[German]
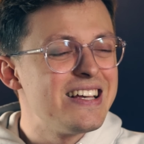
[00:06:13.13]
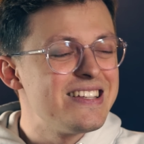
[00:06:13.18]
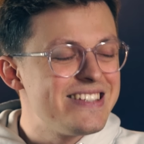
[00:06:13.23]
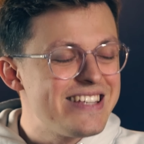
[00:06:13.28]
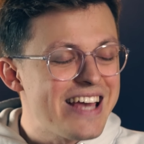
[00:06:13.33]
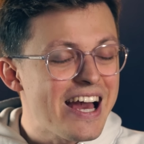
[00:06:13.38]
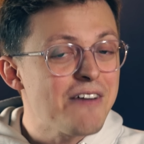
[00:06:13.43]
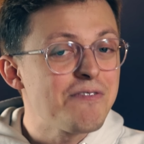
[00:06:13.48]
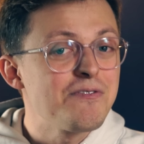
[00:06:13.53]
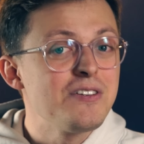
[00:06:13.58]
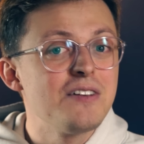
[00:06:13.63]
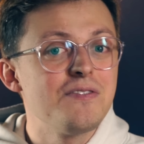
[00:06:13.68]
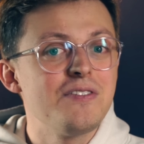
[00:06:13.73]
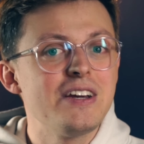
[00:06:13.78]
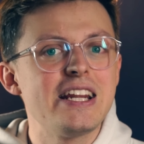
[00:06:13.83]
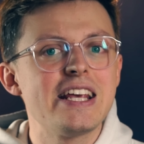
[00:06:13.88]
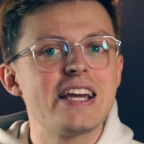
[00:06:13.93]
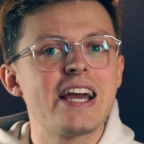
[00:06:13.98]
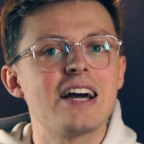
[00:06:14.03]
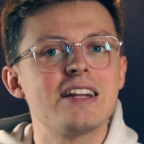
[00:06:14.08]
sehr viel
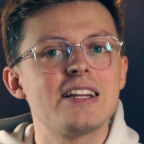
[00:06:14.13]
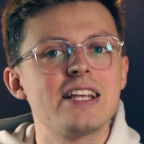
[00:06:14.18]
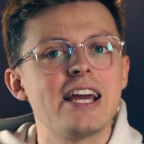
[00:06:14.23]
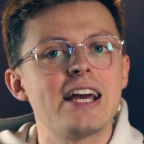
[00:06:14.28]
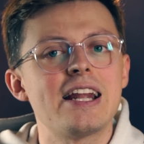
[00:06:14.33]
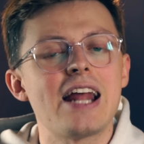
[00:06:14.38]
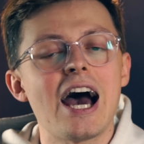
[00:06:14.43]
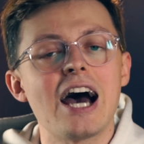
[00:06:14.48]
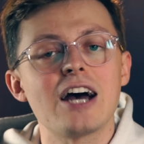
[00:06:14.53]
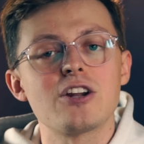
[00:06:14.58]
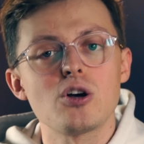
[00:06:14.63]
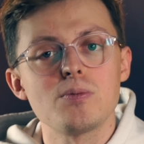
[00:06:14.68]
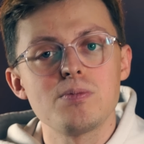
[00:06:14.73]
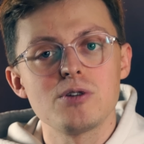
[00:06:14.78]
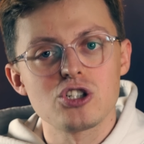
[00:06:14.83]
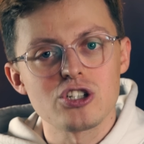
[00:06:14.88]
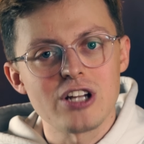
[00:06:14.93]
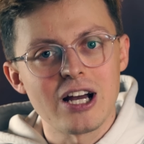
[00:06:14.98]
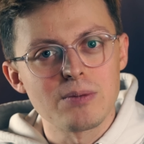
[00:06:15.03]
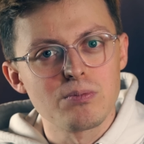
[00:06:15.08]
weniger
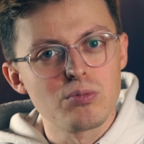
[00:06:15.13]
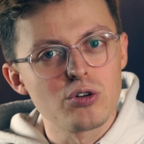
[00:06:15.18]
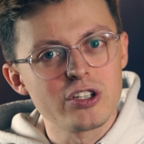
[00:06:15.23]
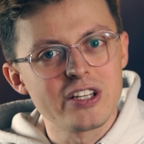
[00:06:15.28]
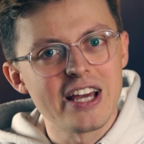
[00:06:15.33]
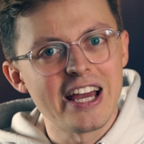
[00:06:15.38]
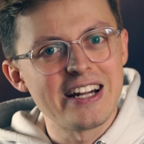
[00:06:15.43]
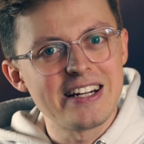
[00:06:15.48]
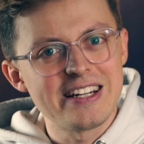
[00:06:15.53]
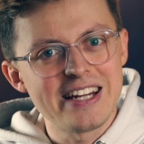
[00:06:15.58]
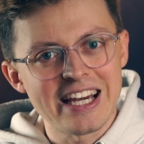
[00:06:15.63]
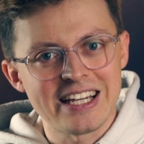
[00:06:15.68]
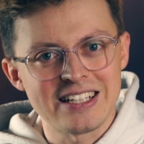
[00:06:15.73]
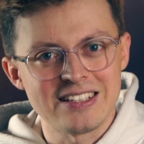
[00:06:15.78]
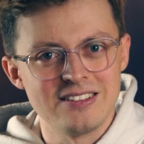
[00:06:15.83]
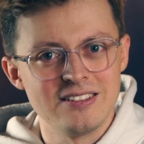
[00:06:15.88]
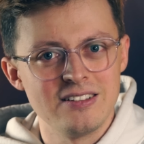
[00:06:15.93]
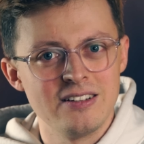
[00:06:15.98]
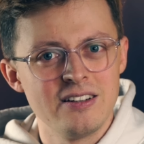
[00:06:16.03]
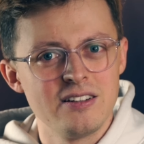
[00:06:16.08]
DNA-Doppelstrangbrüche
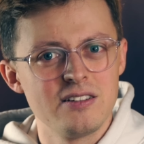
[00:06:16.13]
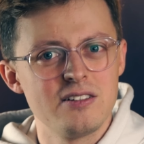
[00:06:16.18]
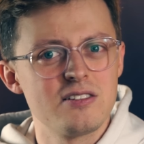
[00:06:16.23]
entdeckten.